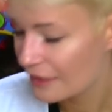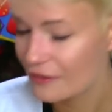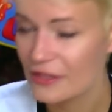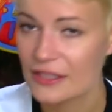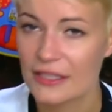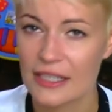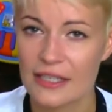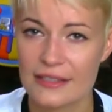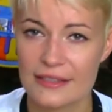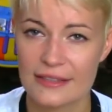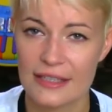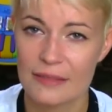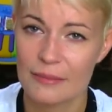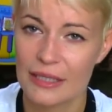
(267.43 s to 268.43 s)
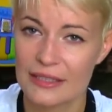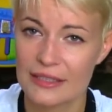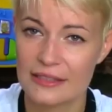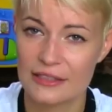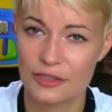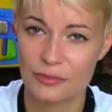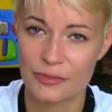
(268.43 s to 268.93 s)
Więc teraz z tej maty
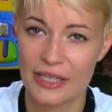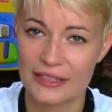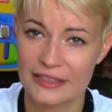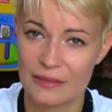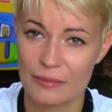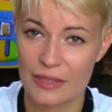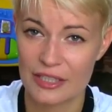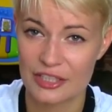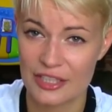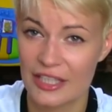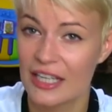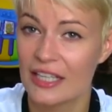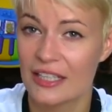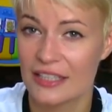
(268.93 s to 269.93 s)
jesteśmy jak najbardziej